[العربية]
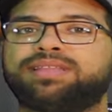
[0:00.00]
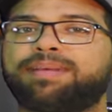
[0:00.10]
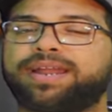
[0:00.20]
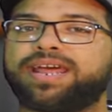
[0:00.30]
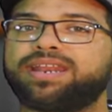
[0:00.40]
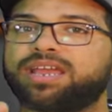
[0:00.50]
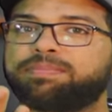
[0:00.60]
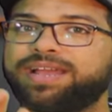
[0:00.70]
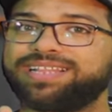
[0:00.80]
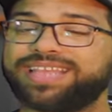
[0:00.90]
ده معناه
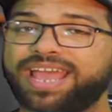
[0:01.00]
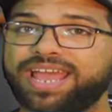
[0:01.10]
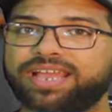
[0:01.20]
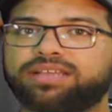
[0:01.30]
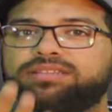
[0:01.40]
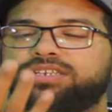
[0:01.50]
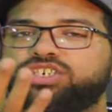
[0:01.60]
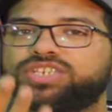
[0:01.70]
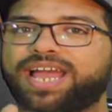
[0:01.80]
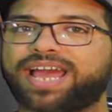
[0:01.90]
انك محتاج
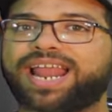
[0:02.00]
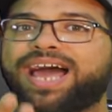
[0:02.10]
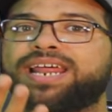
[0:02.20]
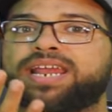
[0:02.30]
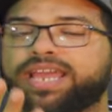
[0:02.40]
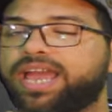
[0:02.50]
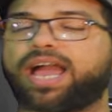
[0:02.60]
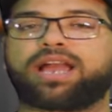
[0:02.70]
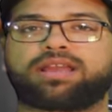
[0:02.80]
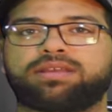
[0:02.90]
تشتغل على
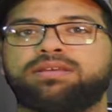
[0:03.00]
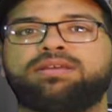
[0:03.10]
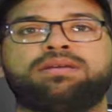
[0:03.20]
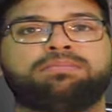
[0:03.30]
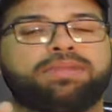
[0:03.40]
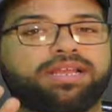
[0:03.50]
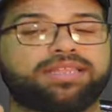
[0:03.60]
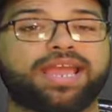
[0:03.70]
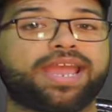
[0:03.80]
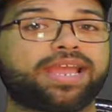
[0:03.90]
نجاحك
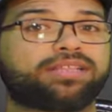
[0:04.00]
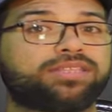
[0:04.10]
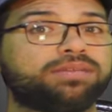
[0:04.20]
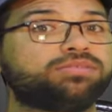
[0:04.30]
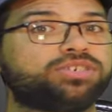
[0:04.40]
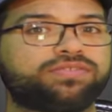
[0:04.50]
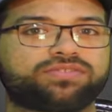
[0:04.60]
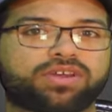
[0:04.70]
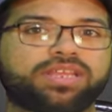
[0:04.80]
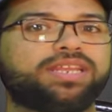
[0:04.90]
محتاج تمشي
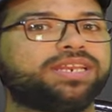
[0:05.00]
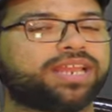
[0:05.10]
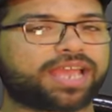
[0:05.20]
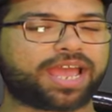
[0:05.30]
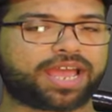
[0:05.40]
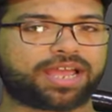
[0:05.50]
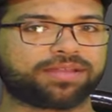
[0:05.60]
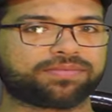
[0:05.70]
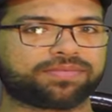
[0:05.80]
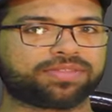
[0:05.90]
في طريق النجاح
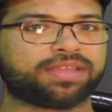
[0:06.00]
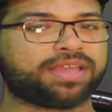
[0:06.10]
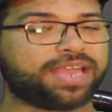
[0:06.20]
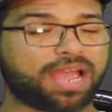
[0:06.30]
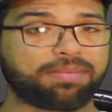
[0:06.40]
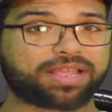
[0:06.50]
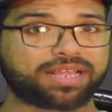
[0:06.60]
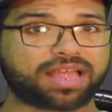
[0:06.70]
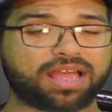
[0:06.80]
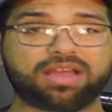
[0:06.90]
اعمل
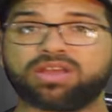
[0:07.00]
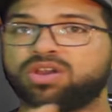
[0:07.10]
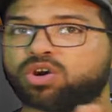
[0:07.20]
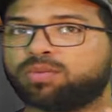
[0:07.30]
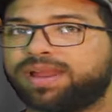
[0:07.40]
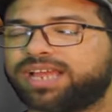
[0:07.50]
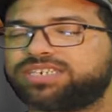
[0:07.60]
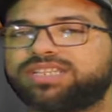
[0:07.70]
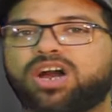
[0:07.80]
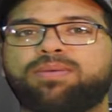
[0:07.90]
كده
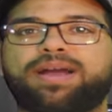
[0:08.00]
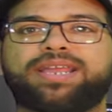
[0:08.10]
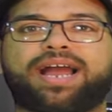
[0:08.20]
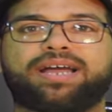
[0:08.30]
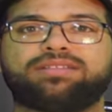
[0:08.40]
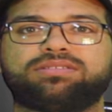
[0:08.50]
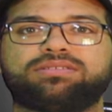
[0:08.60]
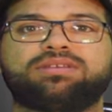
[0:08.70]
وملكش دعوة بأي حد